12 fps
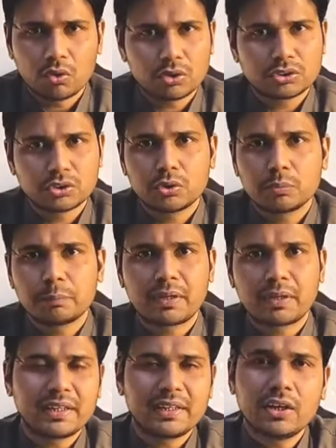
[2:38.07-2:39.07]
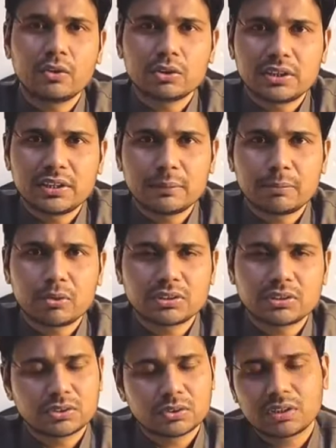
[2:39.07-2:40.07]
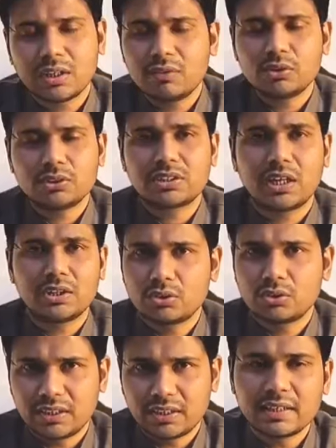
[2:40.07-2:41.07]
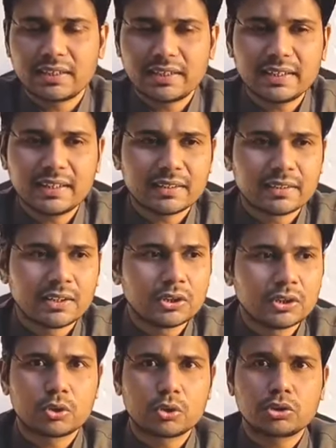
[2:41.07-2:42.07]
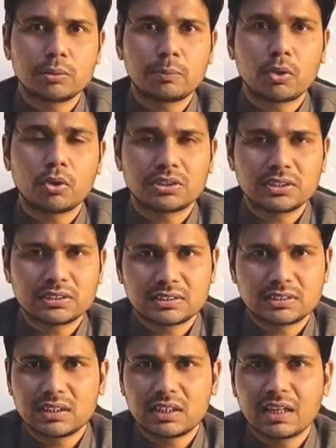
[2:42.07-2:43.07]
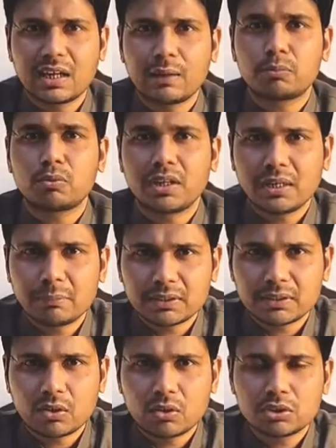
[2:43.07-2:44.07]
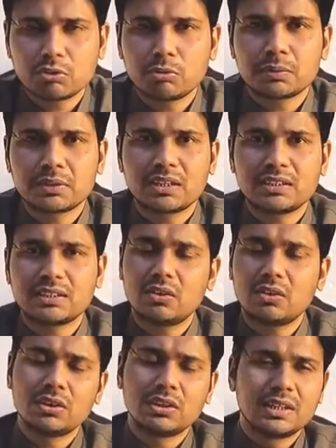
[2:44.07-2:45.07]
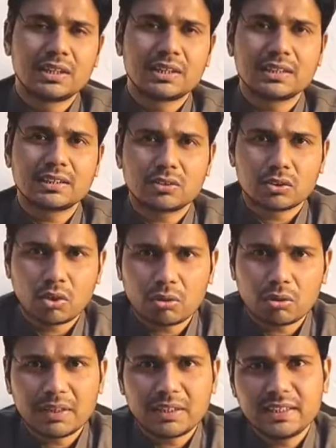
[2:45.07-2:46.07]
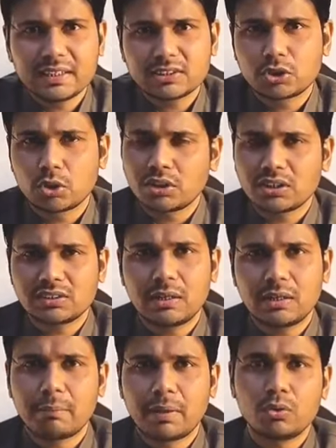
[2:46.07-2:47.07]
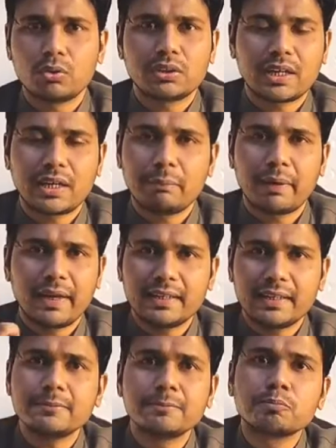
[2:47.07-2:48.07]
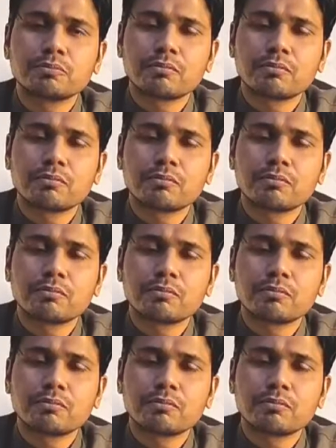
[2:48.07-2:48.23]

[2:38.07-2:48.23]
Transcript: और जो प्रक्रिया होती है प्रोसेस होता है वो स्टार्ट हो जाएगा ठीक है ना दोस्तों प्रोसेस अगर आपको नहीं पता हो तो मैं बता देता हूँ कि नॉर्मली एक छोटा सा बैलून टाइप आएगा